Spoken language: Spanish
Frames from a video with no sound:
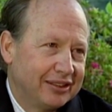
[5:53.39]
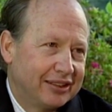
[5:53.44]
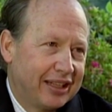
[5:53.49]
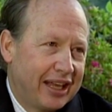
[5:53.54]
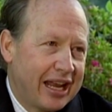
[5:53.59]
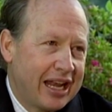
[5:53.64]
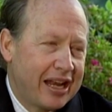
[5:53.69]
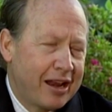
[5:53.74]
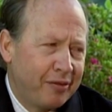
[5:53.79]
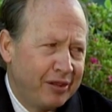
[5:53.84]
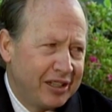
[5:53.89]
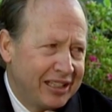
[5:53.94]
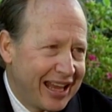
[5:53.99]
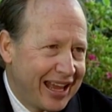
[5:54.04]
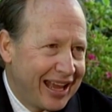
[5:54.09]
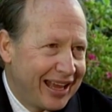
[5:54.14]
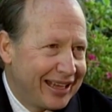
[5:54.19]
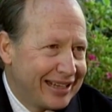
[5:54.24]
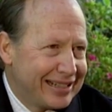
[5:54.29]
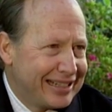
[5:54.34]
En la
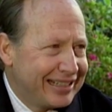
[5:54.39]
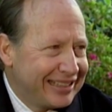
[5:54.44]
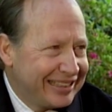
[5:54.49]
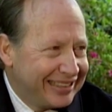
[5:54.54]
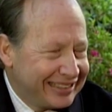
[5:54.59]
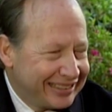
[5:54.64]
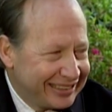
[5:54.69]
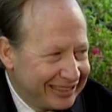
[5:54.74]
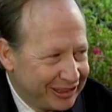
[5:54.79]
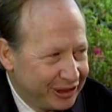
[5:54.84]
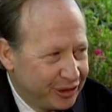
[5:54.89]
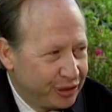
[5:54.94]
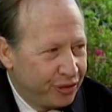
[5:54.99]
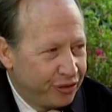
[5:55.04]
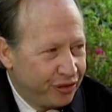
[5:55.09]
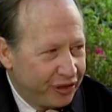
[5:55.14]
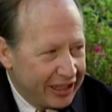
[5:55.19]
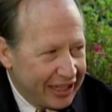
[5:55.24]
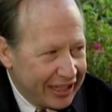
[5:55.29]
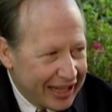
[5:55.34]
misa
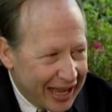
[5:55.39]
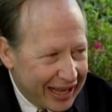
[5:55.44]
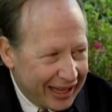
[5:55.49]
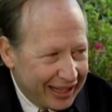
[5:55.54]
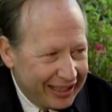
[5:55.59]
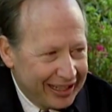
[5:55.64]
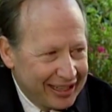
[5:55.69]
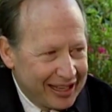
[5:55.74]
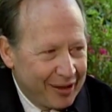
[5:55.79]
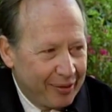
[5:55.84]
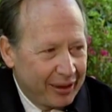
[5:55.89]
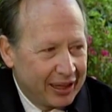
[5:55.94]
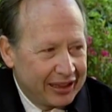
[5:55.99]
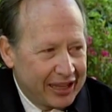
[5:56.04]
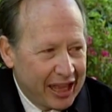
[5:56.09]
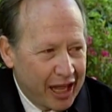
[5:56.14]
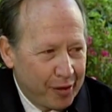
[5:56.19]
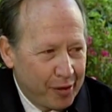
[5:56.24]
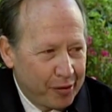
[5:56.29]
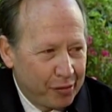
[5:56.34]
sufría
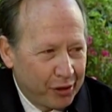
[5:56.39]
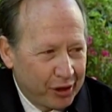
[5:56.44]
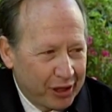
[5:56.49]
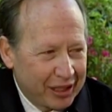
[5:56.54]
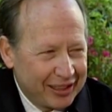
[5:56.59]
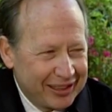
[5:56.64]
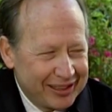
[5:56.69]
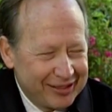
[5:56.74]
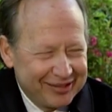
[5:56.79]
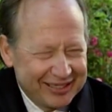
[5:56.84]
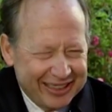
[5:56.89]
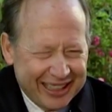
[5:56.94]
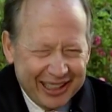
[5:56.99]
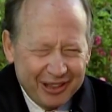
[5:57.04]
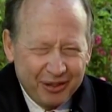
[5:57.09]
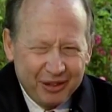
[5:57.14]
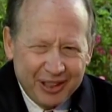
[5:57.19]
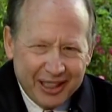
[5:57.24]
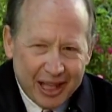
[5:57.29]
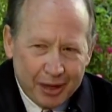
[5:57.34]
levantarme porque tenía
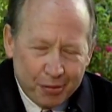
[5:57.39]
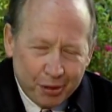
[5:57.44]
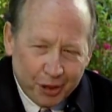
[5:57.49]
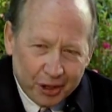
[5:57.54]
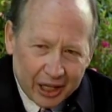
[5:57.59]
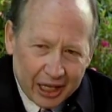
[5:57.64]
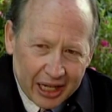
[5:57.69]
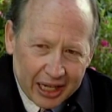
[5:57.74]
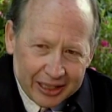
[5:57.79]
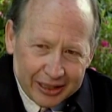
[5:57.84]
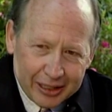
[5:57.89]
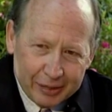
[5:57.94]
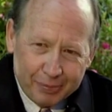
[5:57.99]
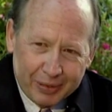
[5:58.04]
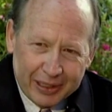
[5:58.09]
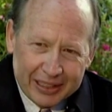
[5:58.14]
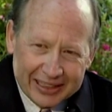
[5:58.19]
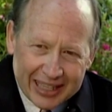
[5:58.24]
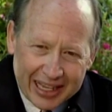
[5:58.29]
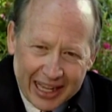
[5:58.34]
un día por delante
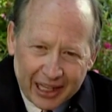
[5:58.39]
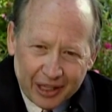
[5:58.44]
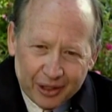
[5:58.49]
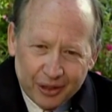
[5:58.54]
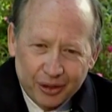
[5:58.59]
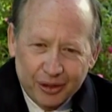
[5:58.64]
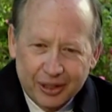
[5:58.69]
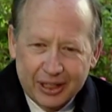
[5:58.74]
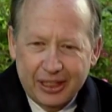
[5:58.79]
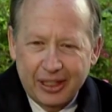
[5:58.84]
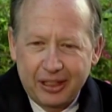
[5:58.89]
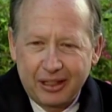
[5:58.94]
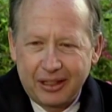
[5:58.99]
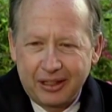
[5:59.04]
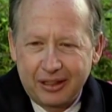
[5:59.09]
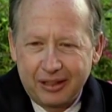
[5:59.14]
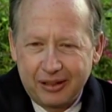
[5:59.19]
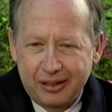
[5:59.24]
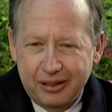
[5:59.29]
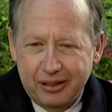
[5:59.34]
pesado,
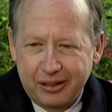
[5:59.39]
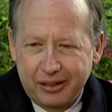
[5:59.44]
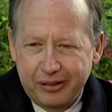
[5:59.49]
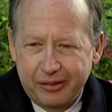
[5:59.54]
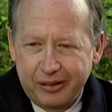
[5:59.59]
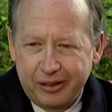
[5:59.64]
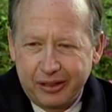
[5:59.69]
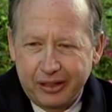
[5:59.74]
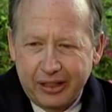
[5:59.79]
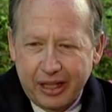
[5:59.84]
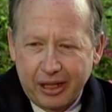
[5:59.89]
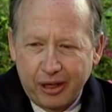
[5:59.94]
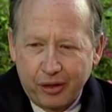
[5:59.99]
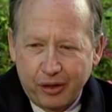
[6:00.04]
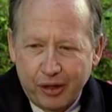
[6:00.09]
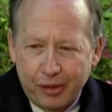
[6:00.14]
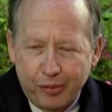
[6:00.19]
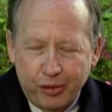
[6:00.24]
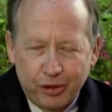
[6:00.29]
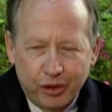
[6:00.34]
que, eh, lleno
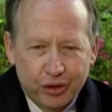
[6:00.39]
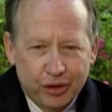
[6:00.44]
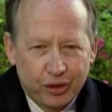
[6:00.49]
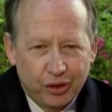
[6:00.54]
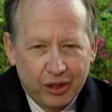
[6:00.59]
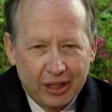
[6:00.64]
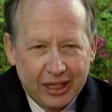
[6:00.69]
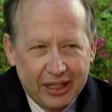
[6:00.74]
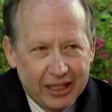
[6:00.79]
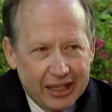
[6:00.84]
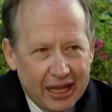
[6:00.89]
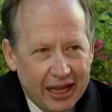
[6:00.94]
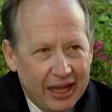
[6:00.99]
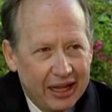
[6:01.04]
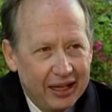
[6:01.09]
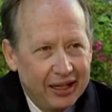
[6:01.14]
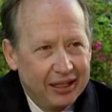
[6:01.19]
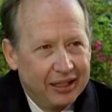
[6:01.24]
de monotonía,